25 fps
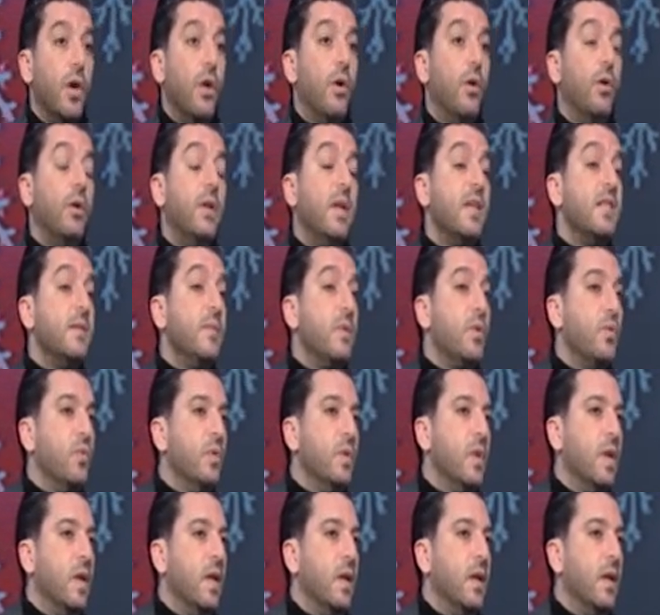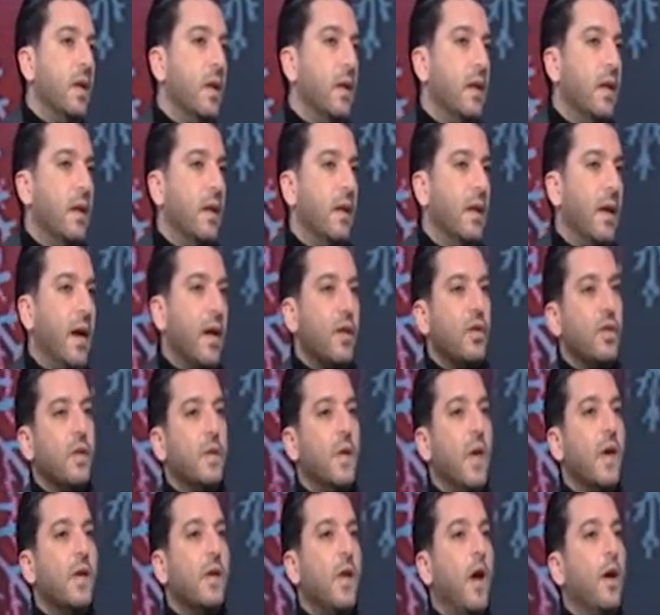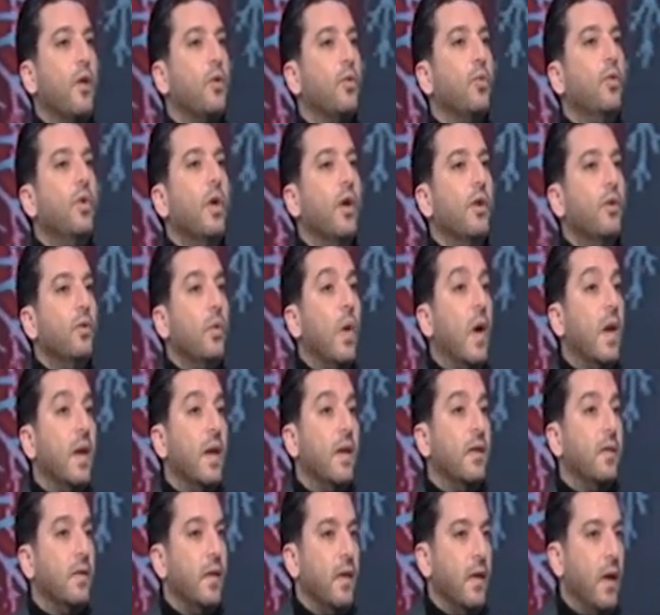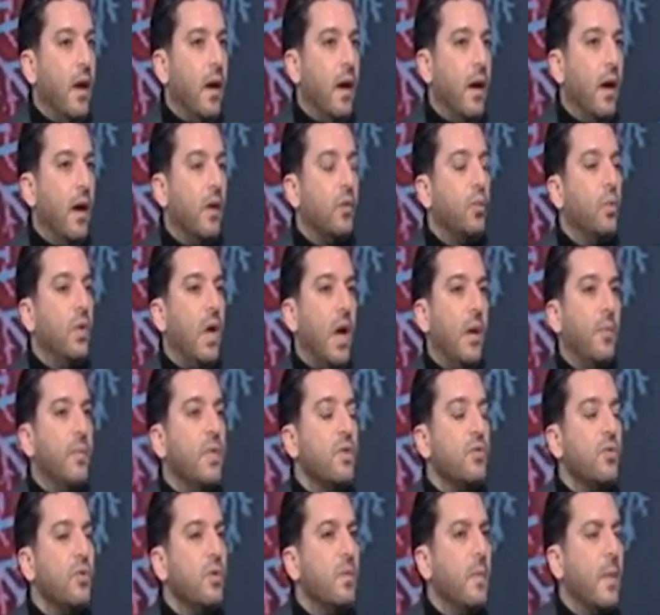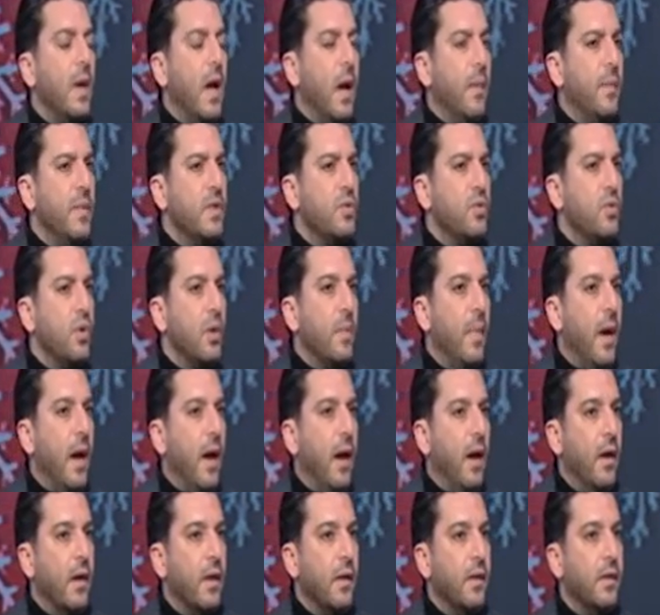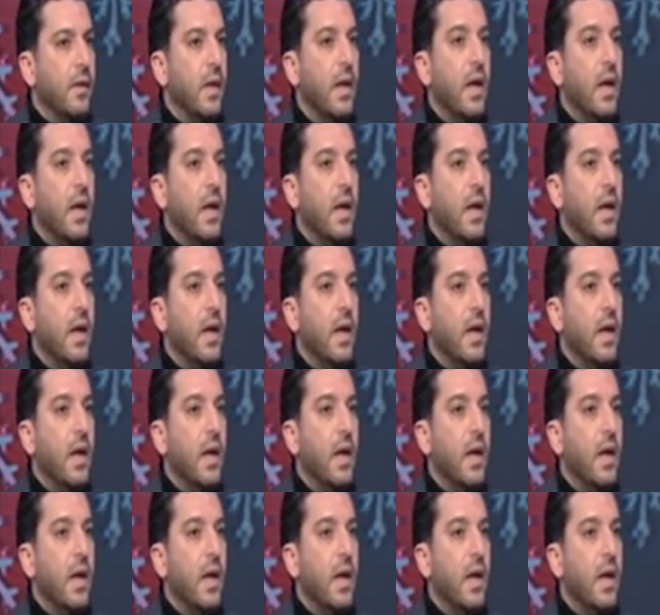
هون لازم يكون الاركيتكت على طول عنده هالاطلاع على طول عم بزور عم بزور معارض